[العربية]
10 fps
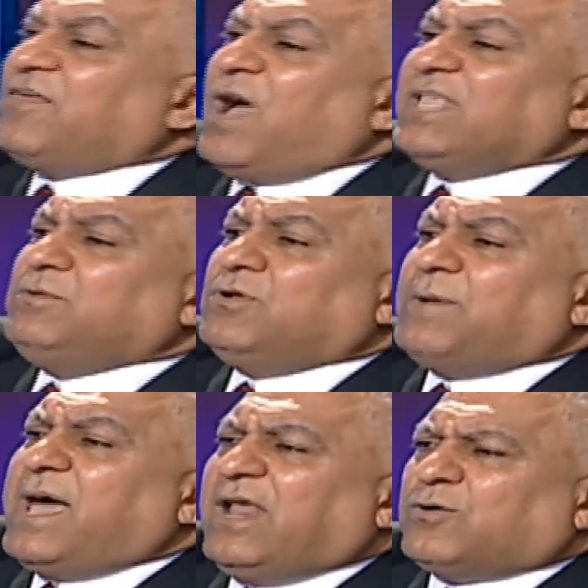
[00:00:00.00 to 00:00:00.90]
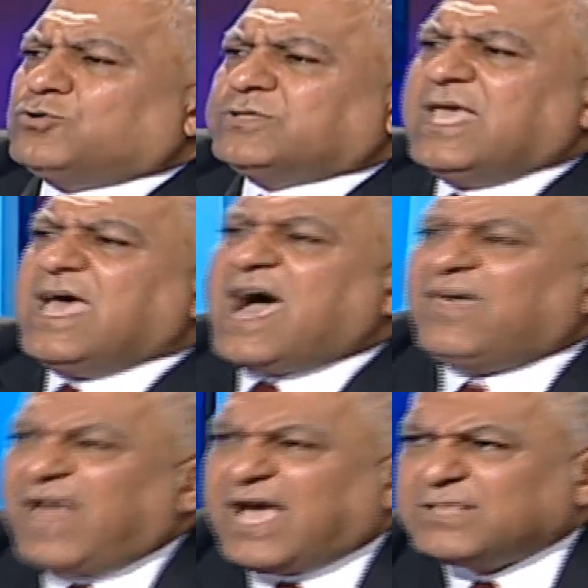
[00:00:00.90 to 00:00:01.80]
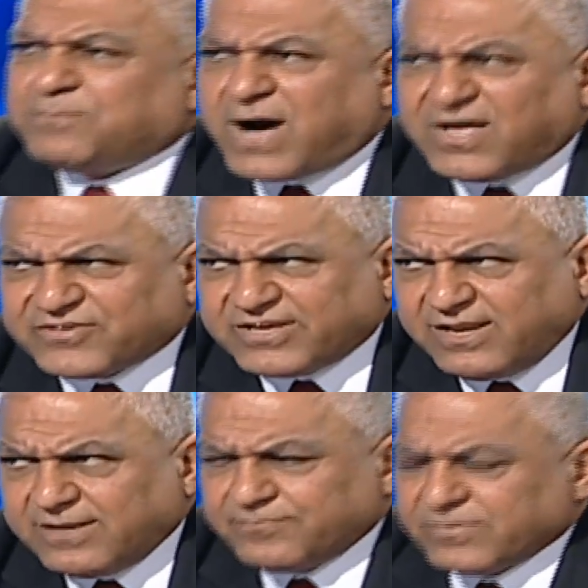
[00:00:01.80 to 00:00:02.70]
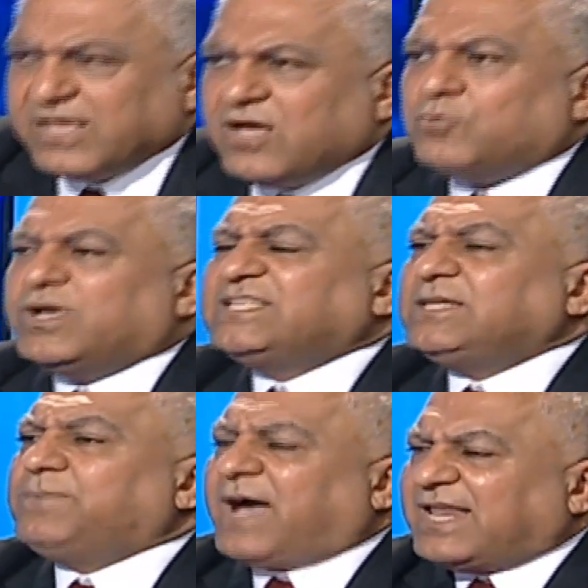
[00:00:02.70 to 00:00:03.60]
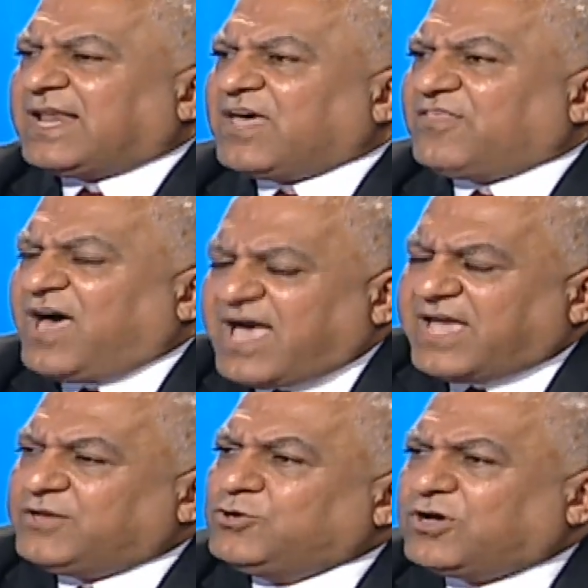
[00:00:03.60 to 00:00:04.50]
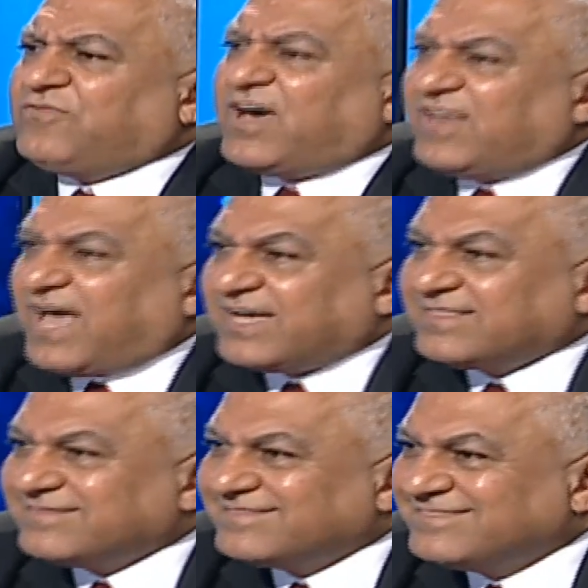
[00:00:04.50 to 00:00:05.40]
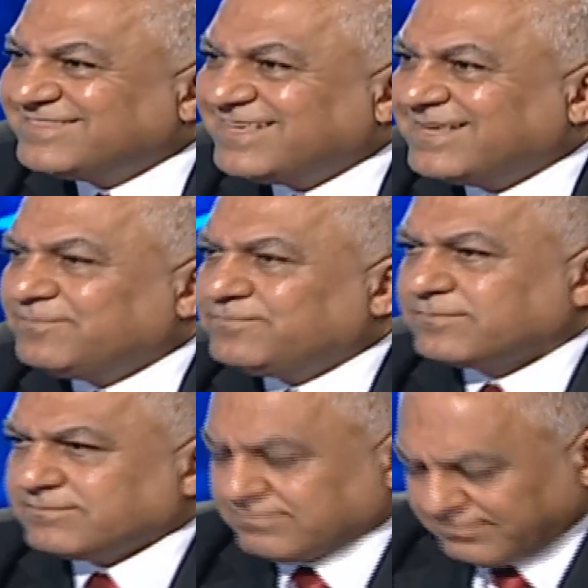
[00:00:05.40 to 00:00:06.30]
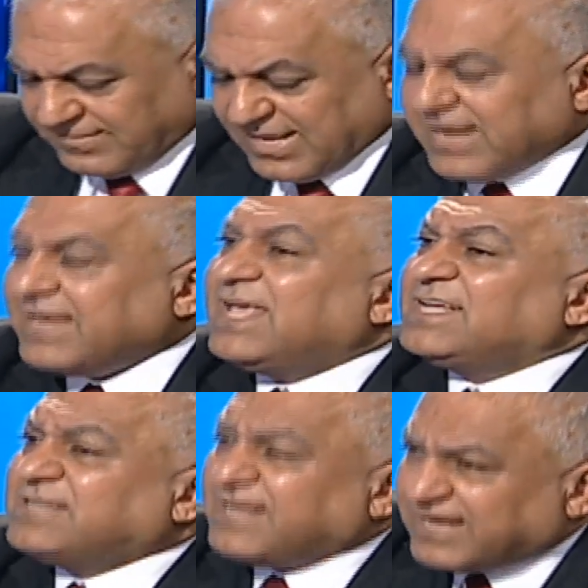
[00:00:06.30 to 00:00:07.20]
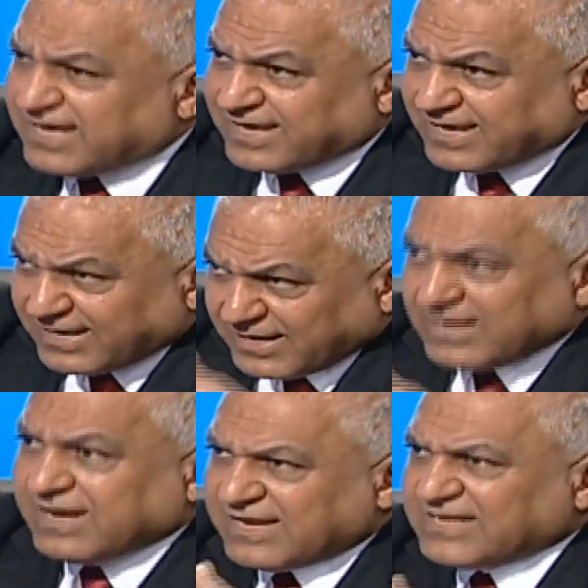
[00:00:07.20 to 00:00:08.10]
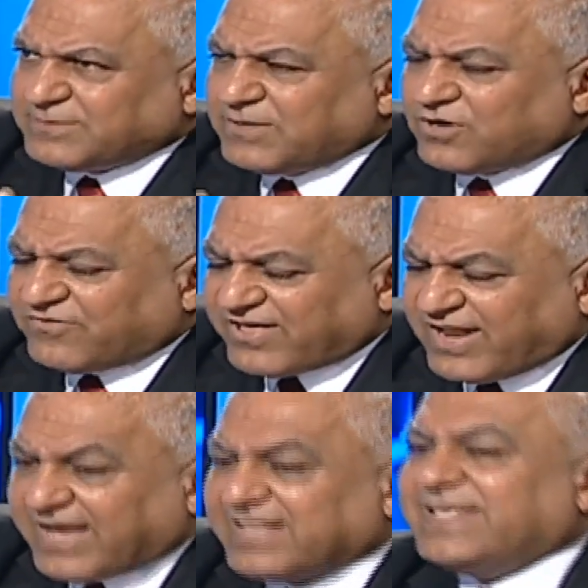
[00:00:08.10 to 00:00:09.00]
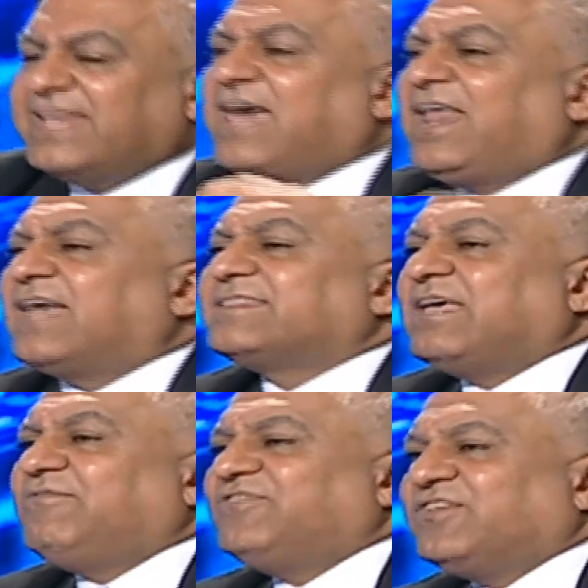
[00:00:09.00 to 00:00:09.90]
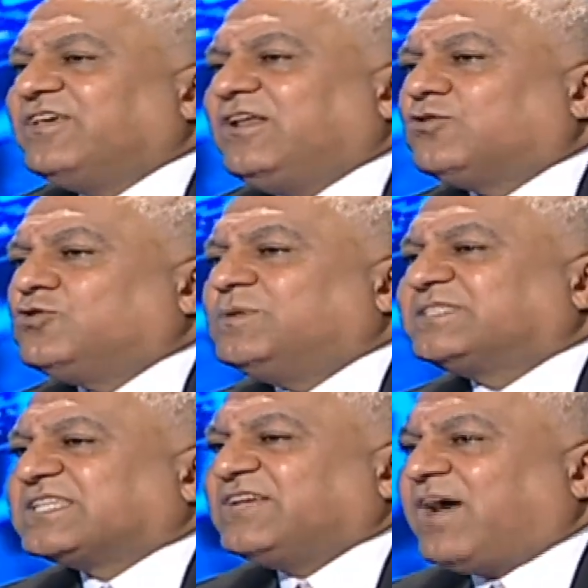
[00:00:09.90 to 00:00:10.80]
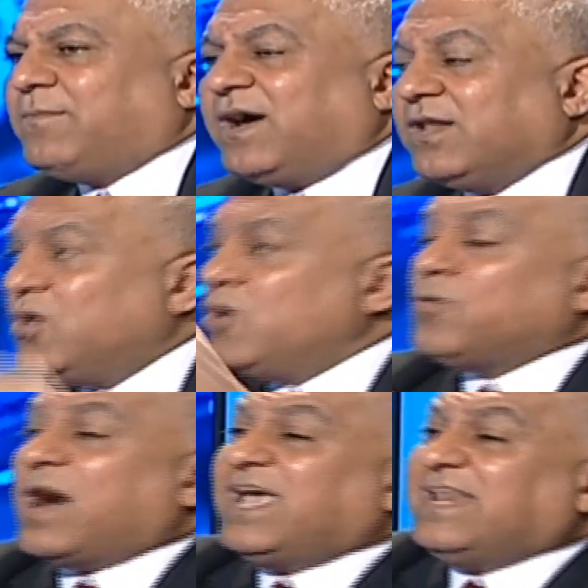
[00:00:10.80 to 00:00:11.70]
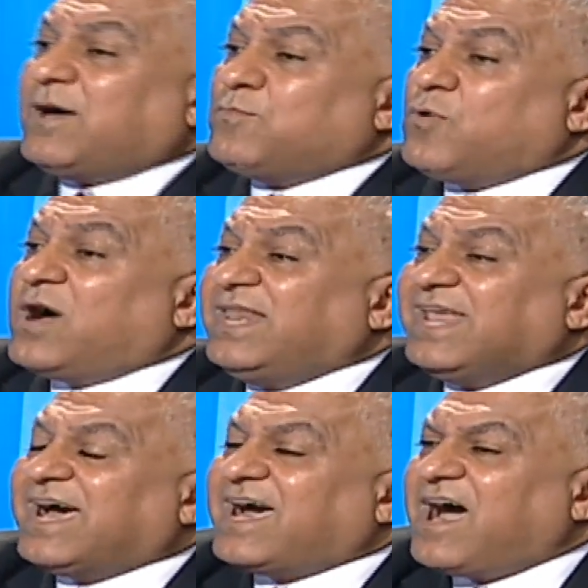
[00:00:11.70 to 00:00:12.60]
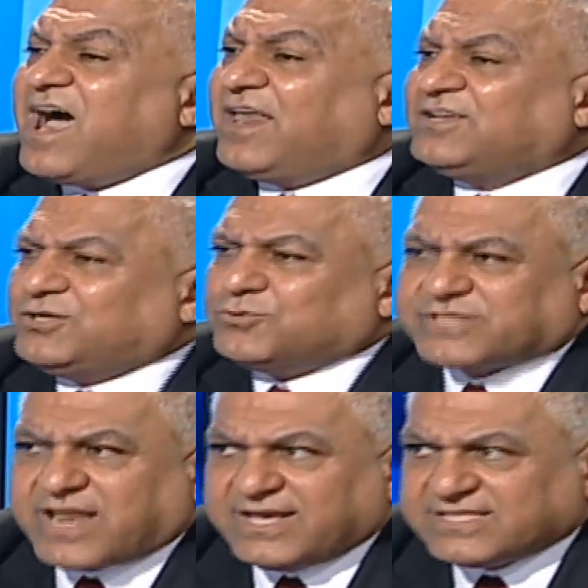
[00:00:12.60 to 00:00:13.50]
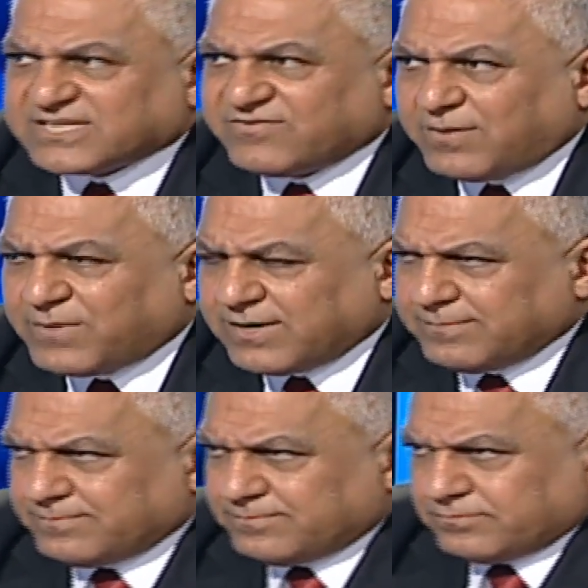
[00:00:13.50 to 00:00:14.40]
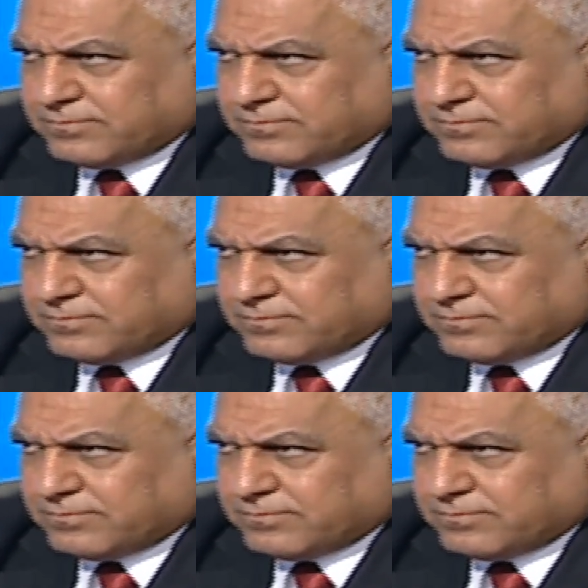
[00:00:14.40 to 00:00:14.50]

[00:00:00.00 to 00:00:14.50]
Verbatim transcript: هذا واحد من هاي العقود هذا العقد باطل ويجب على القضاء ان يوقف هذا العقد من المسؤول عن العقد ليش يجب ان يوقف هذا العقد؟ لان هذا العقد تم في ظل حكومه تصريف اعمال وهاي الاموال خارج حدود صلاحيه تصريف يعني الأعمال. اي قرار